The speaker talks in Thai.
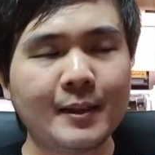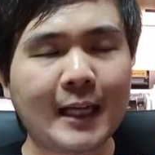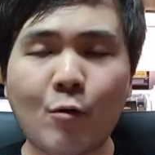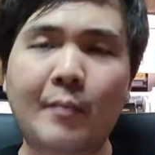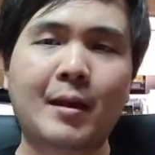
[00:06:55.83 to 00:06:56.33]

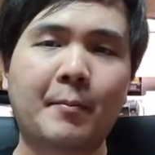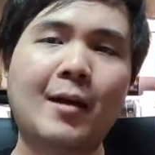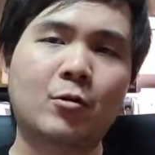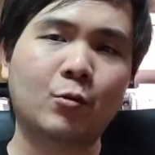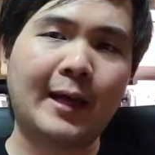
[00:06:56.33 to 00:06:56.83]
ใช้ความสา
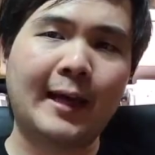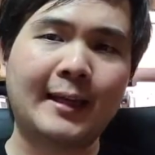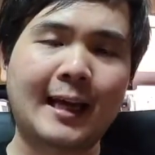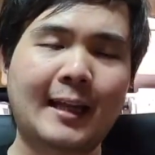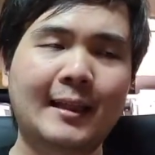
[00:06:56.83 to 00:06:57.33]
มารถของตัวเอง
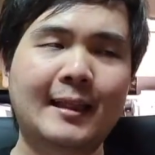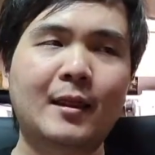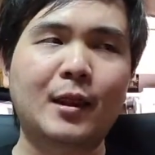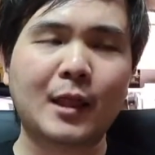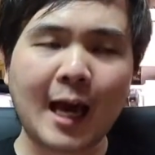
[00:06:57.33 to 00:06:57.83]
ในการ
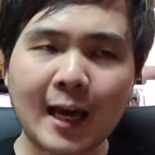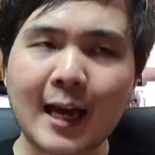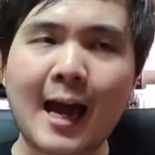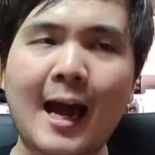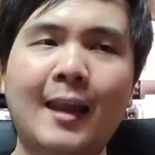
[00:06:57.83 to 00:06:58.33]
สร้าง
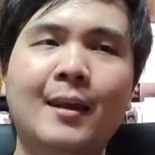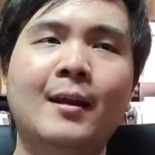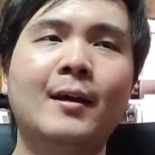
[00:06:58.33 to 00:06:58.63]
งาน